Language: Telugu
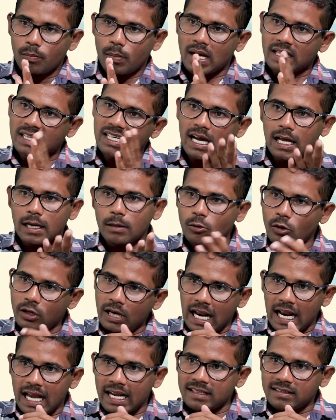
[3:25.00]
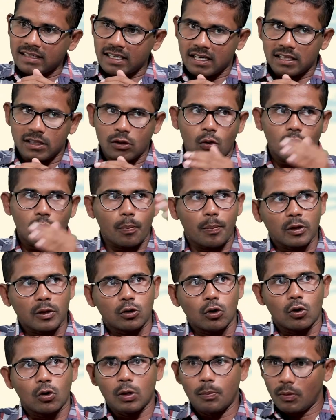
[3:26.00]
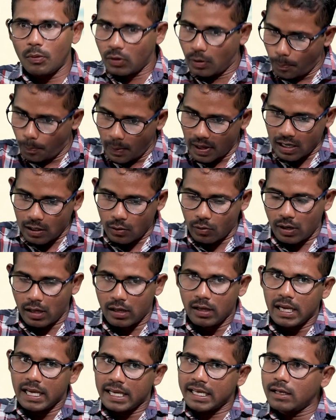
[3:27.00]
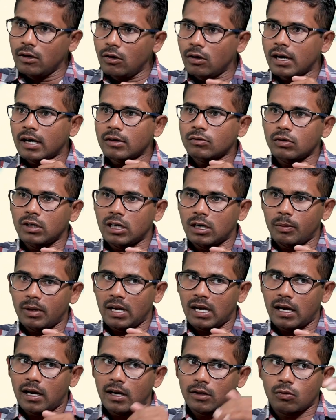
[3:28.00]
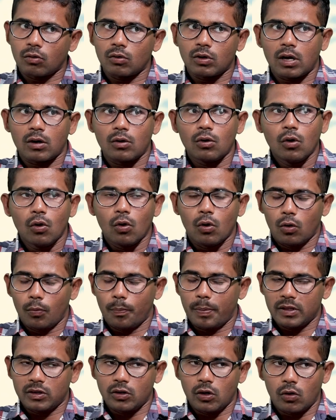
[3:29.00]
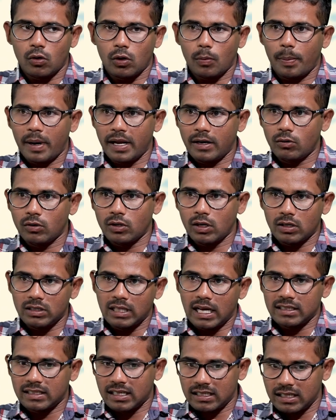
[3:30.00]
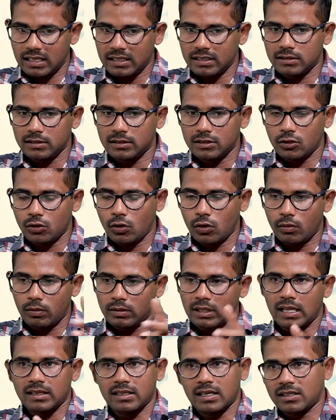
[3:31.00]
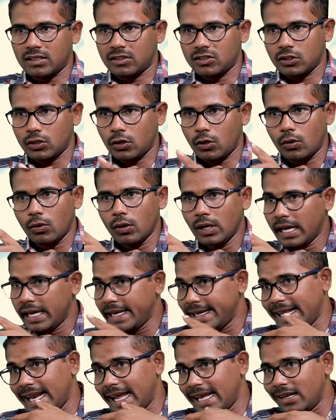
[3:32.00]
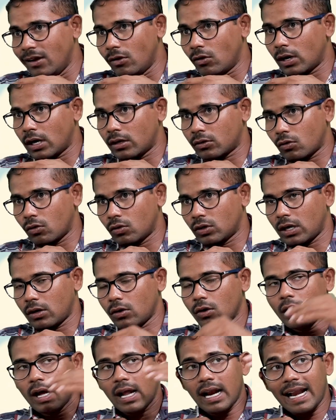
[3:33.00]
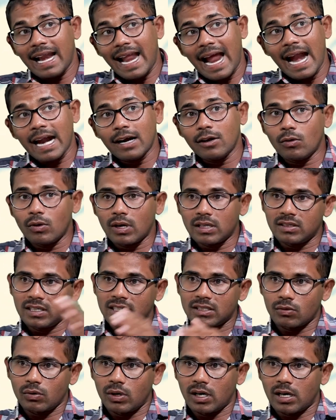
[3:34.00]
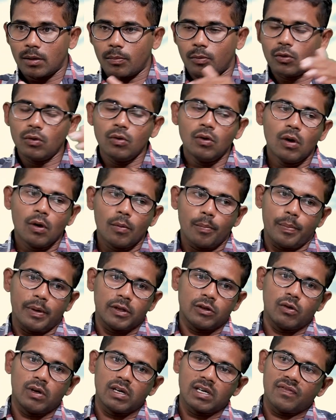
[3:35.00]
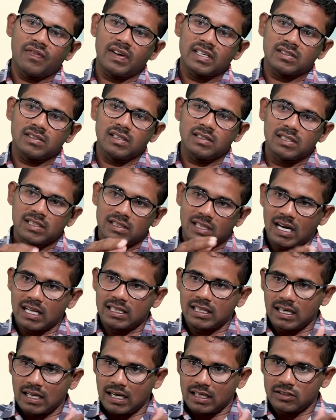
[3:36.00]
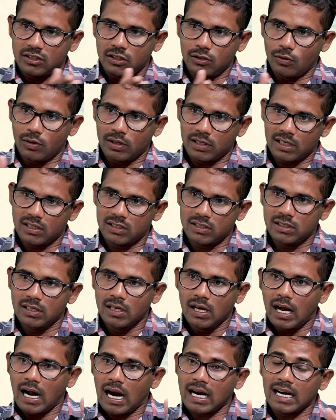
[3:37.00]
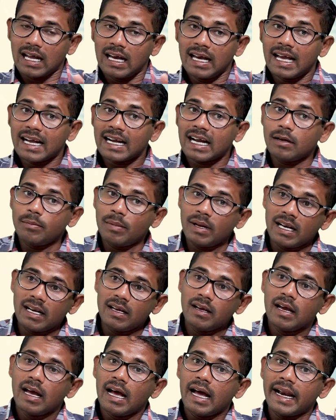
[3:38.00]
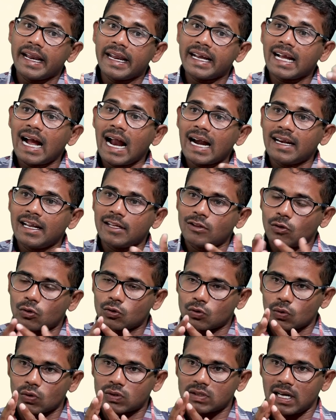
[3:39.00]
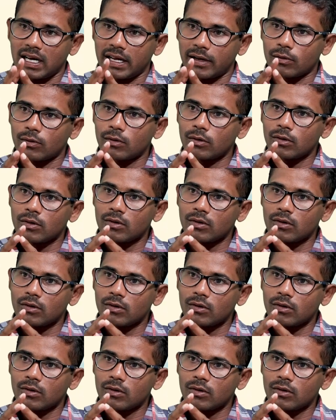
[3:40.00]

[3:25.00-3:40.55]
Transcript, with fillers: పాతకాలంలోనే అలాగే జరిగింది ఒక పెద్దోడు ఇప్పుడు ఇప్పట్లో కూడా ఇల్లులు కట్టుకునేటప్పుడు ఎలా కట్టుకుంటారు ఒక పెద్దోడు ఒక పైన ఉంటాడు దాని తర్వాత చిన్నోడు దాని తర్వాత చిన్నోడు ఇలా ఇల్లులు కట్టుకుంటారు ల్యాండ్ కూడా తీసుకునేటప్పుడు పెద్దోనికి ఫస్ట్ ఇచ్చి తర్వాత ఇట్లా hmm. చిన్నోడికి ఇచ్చి అట్లా కానీ మరి రికార్డ్ని ఎందుకు చూస్తలేరు